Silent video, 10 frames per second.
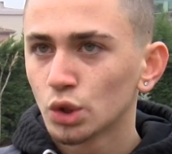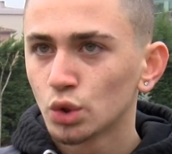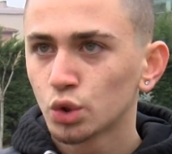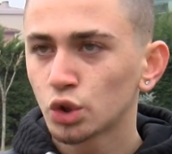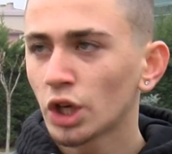
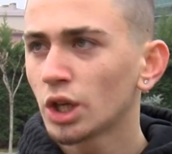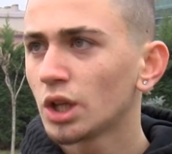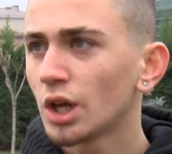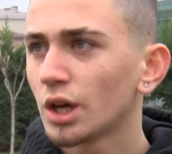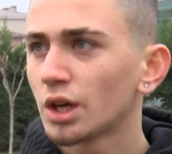Şu
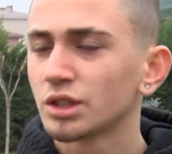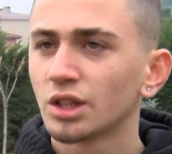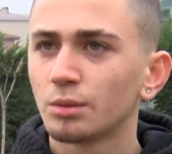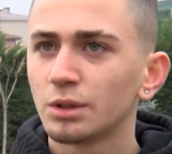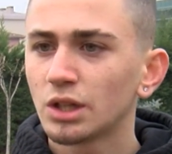şekilde
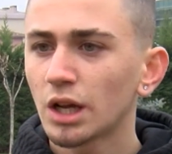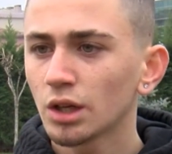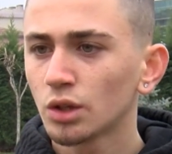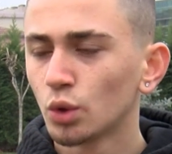kazanabilirler.